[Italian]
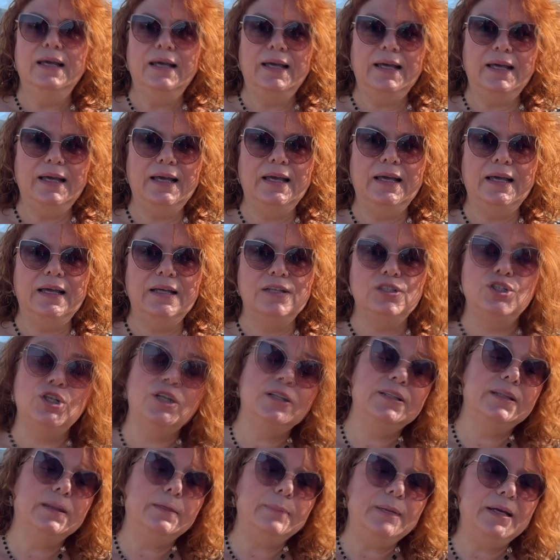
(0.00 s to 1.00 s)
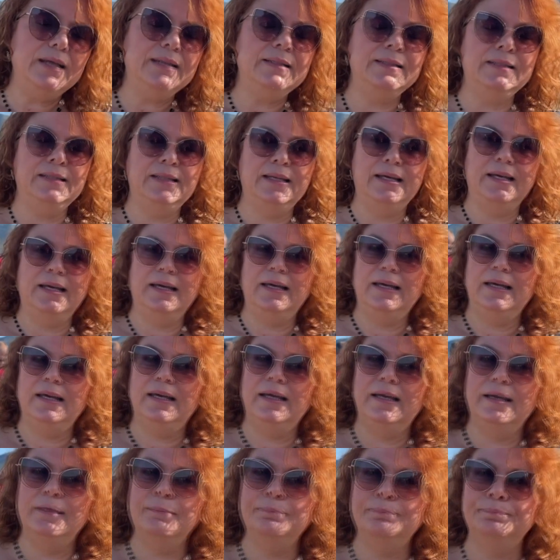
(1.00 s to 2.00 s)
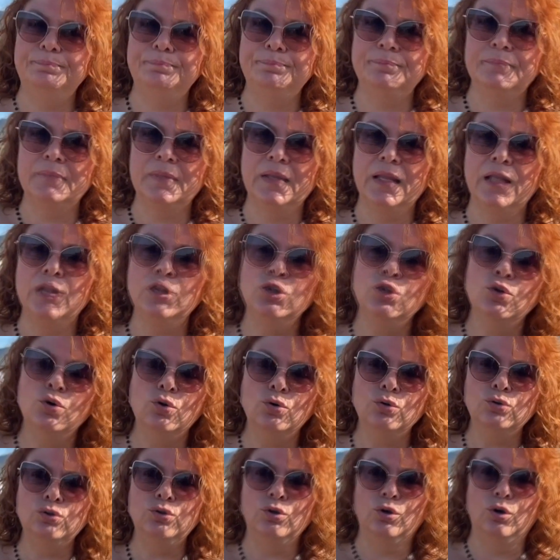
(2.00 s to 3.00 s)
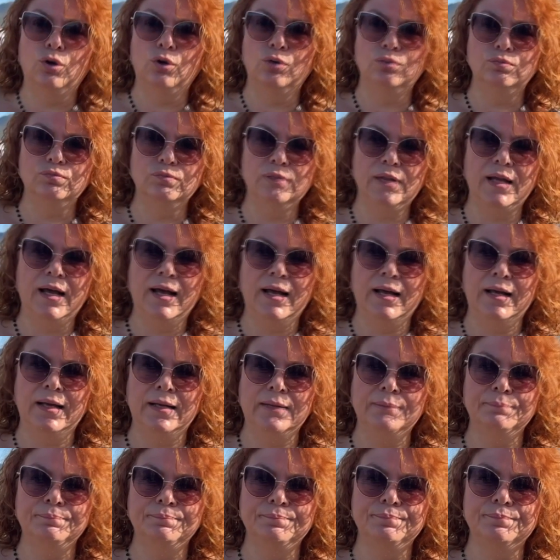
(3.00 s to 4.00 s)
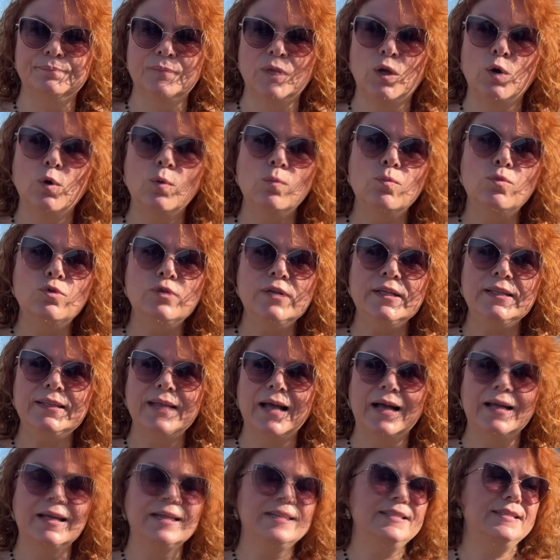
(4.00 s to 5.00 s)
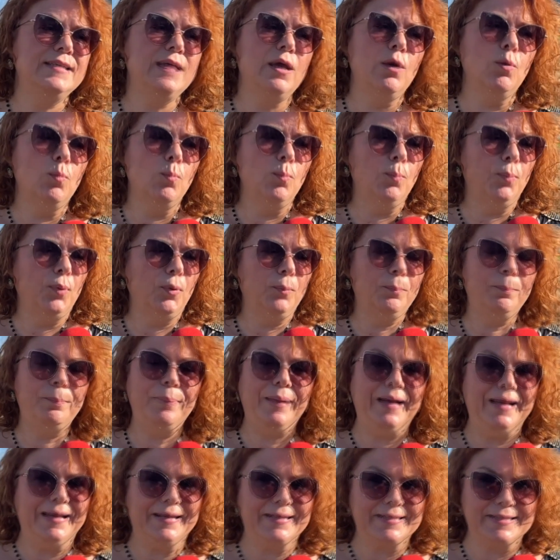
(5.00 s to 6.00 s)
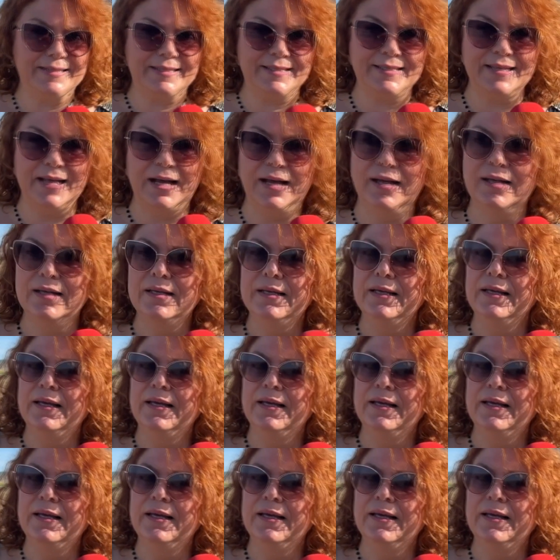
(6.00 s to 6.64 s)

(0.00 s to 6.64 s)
eh, certamente mh, mm, noto una mm, comunità che si è un po' persa,